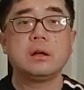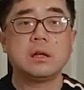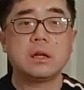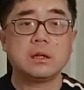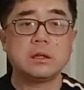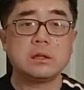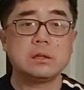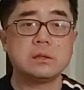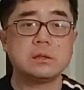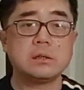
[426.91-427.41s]

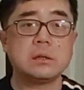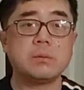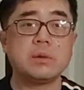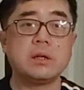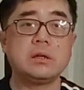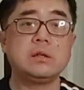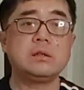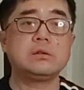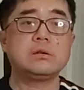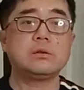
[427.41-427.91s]
还是上
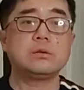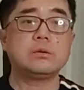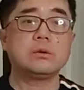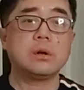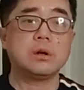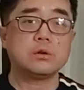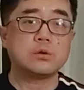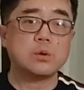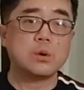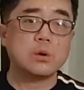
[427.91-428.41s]
面一手
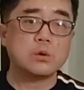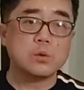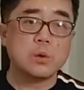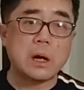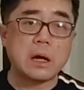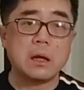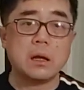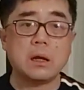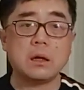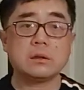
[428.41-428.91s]
啊说了
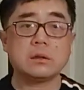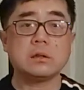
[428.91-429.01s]
算啊？